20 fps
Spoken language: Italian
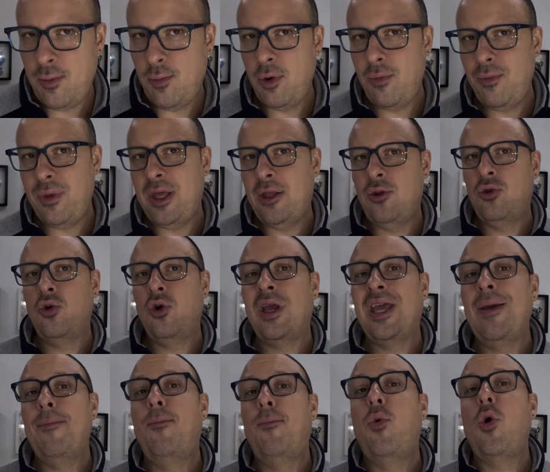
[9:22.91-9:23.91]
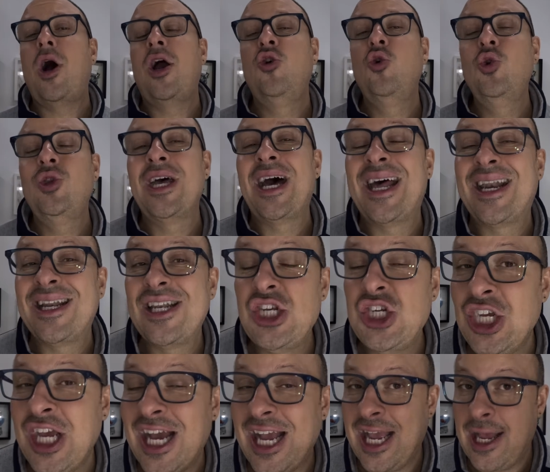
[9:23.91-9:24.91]
momento che può
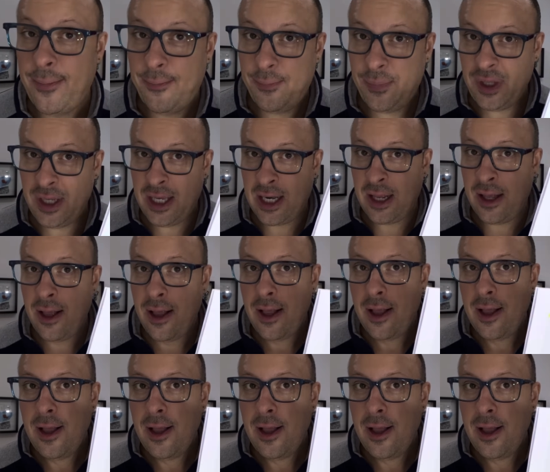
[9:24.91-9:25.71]
aiutarci a capire.